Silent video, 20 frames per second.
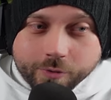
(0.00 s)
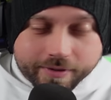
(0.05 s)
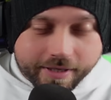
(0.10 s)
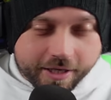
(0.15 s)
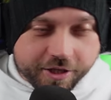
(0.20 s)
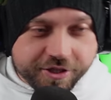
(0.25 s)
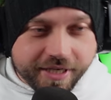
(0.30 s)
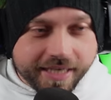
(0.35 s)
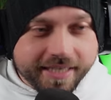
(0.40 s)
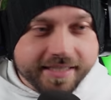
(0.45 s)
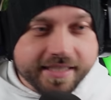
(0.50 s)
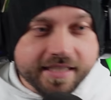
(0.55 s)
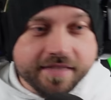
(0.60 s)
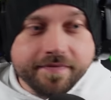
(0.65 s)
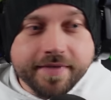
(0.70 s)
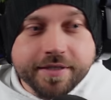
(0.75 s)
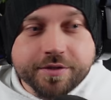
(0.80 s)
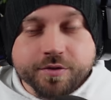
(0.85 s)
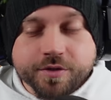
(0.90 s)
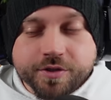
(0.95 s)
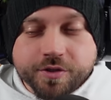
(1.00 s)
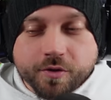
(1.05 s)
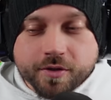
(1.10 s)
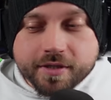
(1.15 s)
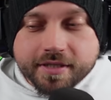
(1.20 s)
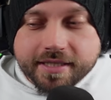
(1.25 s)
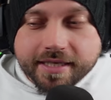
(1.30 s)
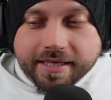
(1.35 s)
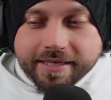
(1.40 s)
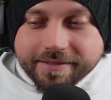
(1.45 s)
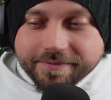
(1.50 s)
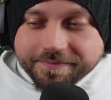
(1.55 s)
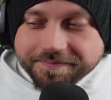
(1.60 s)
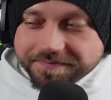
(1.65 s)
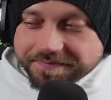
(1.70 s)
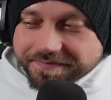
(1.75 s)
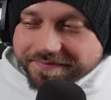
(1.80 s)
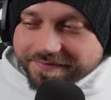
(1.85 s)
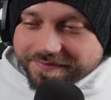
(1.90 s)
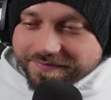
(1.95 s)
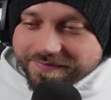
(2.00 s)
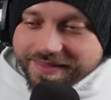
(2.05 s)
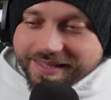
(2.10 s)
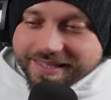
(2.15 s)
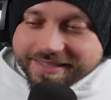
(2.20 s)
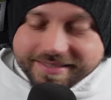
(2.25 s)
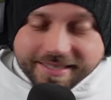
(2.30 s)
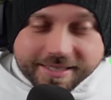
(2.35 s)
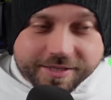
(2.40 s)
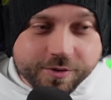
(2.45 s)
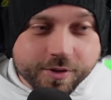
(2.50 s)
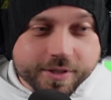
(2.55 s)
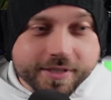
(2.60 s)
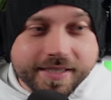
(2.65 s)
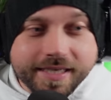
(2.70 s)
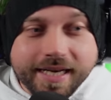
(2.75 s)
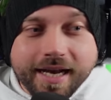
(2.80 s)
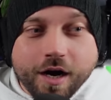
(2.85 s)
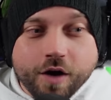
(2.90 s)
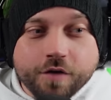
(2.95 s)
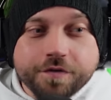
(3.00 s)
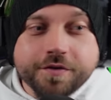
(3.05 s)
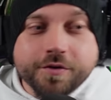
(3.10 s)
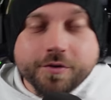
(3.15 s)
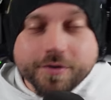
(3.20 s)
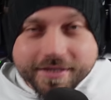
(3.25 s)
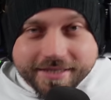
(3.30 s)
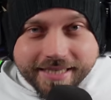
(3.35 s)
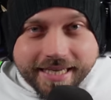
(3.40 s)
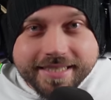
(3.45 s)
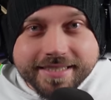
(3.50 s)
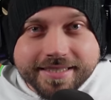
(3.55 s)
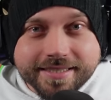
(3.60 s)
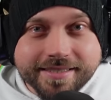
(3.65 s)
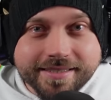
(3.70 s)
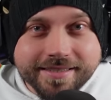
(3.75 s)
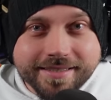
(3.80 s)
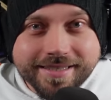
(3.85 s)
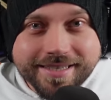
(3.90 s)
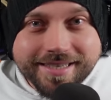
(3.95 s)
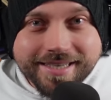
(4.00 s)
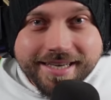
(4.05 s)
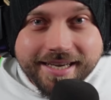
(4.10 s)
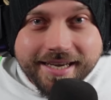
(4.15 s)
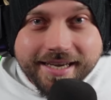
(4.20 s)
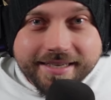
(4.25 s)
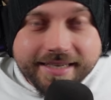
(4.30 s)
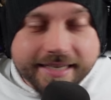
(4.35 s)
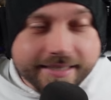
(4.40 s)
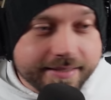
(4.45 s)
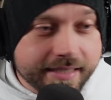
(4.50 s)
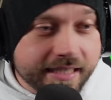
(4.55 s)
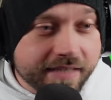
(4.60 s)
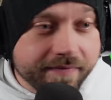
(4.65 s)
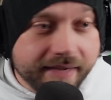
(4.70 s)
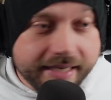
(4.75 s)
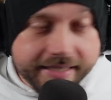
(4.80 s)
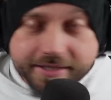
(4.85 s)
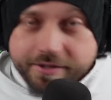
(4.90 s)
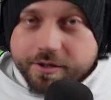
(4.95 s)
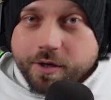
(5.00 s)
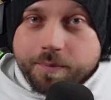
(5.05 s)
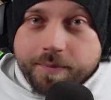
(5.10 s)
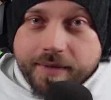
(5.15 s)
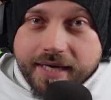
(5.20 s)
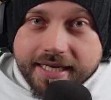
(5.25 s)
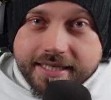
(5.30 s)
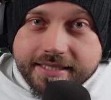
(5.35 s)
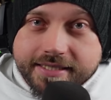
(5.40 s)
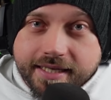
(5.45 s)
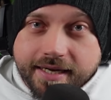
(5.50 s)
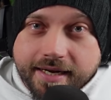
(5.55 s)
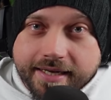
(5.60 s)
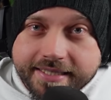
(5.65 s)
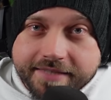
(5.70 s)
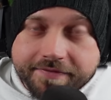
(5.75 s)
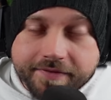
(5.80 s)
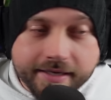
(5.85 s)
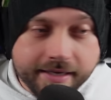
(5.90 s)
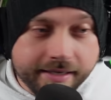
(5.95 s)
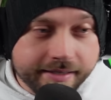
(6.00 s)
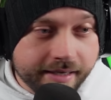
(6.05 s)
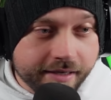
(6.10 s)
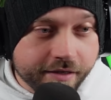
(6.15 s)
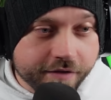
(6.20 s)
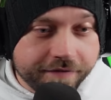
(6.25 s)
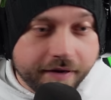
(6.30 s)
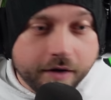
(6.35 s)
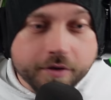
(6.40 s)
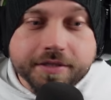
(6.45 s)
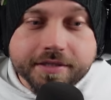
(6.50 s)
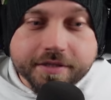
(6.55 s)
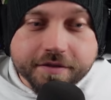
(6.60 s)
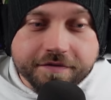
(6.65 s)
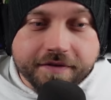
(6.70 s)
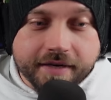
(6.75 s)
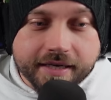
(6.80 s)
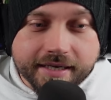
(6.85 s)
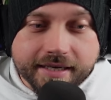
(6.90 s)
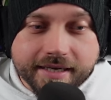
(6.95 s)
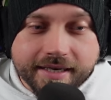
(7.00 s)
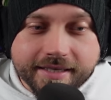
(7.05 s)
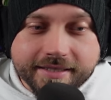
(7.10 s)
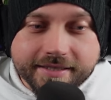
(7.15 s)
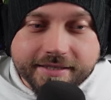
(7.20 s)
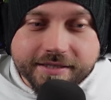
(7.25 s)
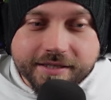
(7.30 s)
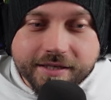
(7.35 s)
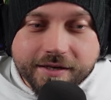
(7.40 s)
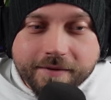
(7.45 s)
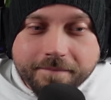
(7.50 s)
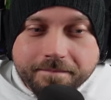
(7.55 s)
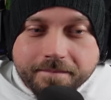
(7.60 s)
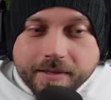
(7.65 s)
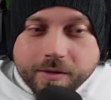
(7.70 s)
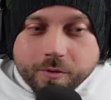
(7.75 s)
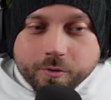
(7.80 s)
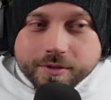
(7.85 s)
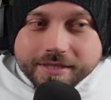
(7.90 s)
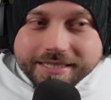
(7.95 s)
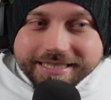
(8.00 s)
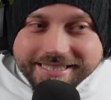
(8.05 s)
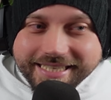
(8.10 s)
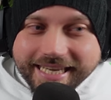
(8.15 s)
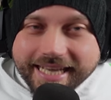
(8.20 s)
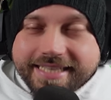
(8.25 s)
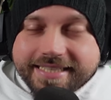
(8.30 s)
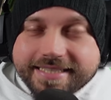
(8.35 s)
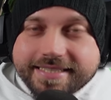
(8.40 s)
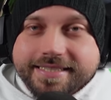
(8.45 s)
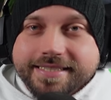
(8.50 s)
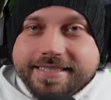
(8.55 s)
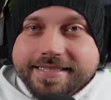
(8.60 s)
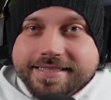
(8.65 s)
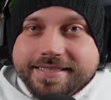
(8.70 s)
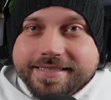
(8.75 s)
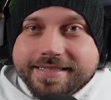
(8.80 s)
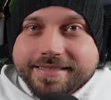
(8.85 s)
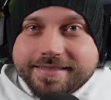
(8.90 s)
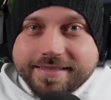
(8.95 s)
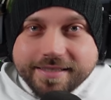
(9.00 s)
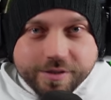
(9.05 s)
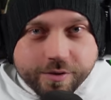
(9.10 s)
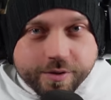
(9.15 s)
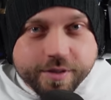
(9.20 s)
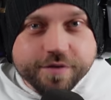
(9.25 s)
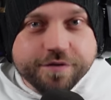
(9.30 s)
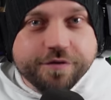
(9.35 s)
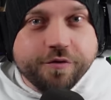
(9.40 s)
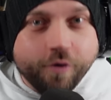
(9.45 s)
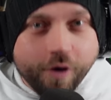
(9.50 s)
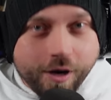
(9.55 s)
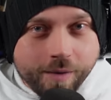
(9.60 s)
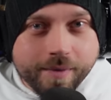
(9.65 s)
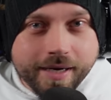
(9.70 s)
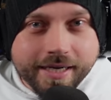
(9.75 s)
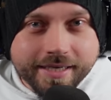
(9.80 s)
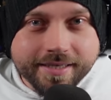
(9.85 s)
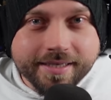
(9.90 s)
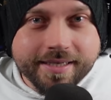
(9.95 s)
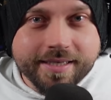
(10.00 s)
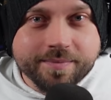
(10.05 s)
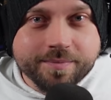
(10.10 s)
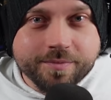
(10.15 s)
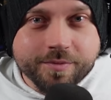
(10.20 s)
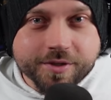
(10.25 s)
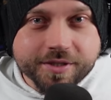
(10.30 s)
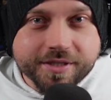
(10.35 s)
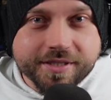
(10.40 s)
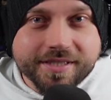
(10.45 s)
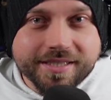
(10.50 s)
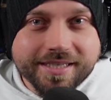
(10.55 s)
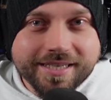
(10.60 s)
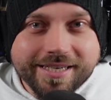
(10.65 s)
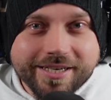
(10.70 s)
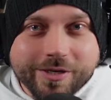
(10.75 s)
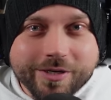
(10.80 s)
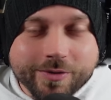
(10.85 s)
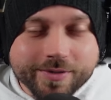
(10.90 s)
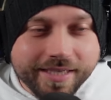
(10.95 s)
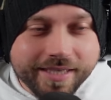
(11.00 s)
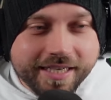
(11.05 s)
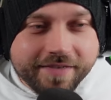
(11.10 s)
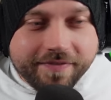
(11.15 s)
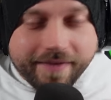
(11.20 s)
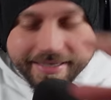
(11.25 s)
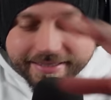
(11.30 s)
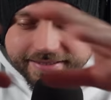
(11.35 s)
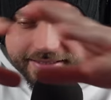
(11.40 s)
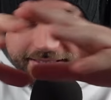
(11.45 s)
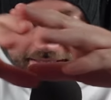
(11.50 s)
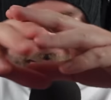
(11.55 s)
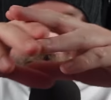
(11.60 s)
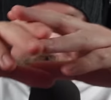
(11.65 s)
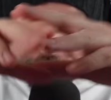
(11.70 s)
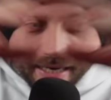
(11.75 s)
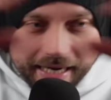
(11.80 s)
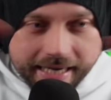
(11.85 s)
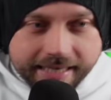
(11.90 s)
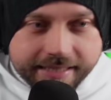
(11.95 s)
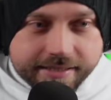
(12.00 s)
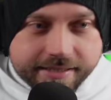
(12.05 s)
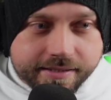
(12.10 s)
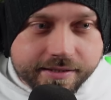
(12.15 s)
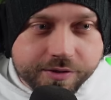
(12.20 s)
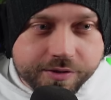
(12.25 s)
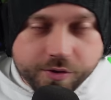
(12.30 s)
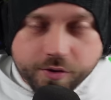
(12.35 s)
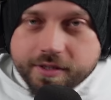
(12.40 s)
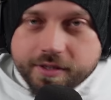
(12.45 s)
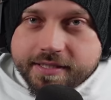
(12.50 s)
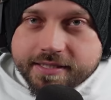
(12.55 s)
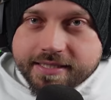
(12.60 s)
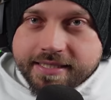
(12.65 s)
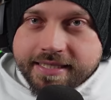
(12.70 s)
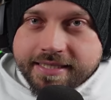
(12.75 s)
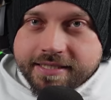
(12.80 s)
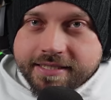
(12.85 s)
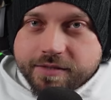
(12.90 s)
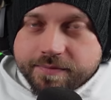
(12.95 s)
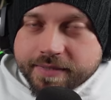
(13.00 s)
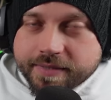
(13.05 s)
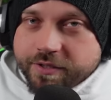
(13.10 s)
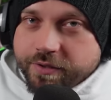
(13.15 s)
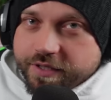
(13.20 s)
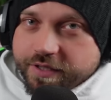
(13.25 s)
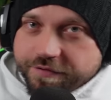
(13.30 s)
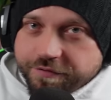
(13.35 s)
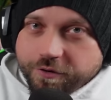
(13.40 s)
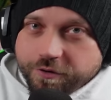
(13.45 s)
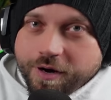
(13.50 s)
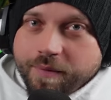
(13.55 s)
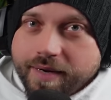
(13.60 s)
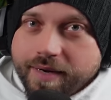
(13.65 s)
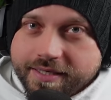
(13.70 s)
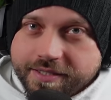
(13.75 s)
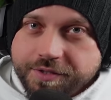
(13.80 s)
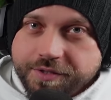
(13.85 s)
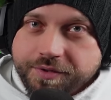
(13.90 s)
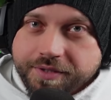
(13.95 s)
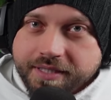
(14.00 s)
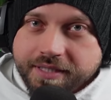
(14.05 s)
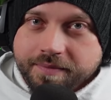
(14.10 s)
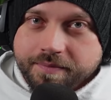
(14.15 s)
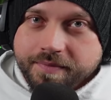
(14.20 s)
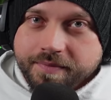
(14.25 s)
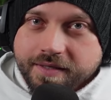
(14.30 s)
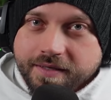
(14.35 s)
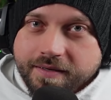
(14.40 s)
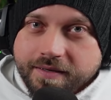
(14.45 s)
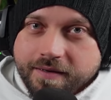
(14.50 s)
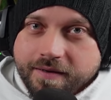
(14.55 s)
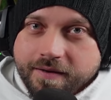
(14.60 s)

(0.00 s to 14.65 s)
Und dann stand irgendwie so drunter, dass Godzilla aufgrund dessen jetzt irgendwelche Komplexe hat, weil er da eine Faust gefangen hat und jetzt eine neue Form annehmen muss und dann quasi sich in diesem Eis zurückzieht, um eine neue Form anzunehmen.